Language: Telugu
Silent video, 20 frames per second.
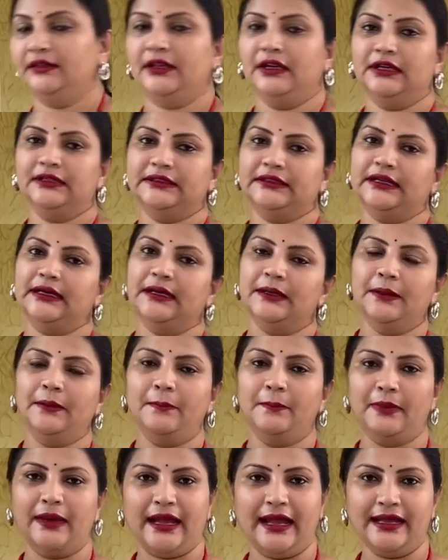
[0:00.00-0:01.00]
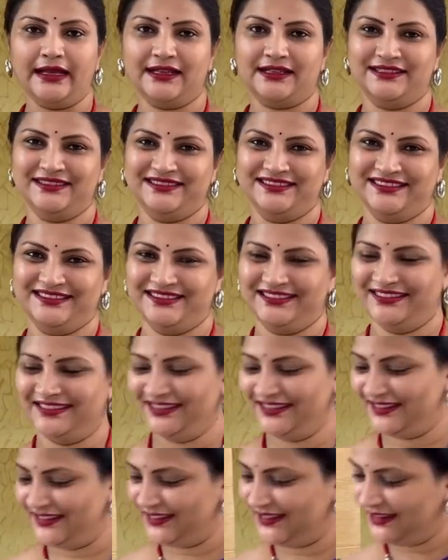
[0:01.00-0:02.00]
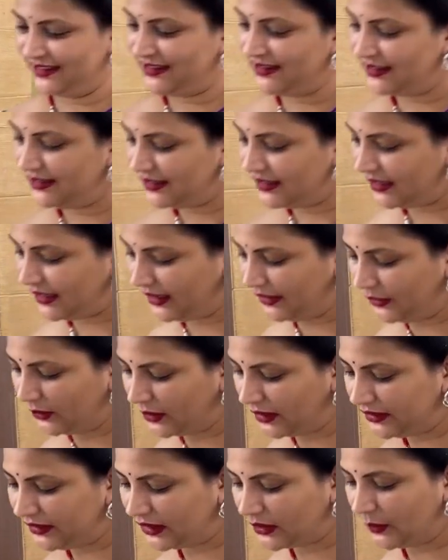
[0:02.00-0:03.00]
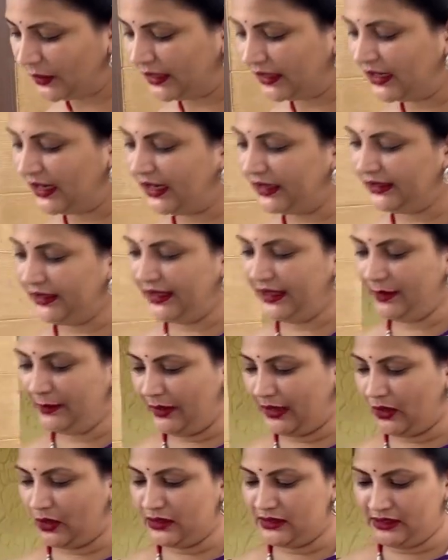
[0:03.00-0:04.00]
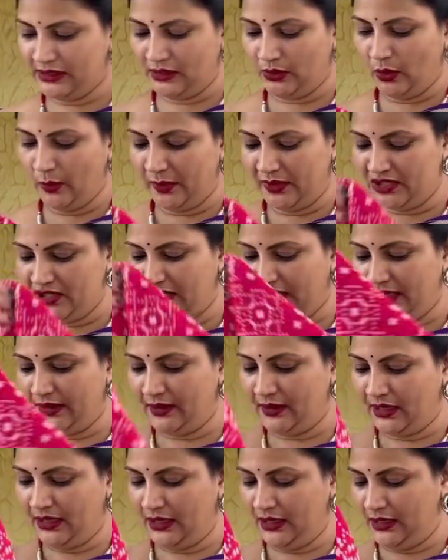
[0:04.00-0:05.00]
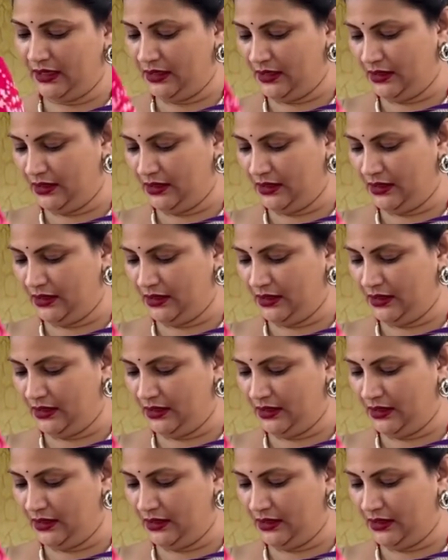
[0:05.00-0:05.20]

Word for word: తర్వాత బ్లాక్ ఎందుకు ఇంత క్విక్గా అంటే బికాస్ ఇది ఓపెన్ చేయడానికి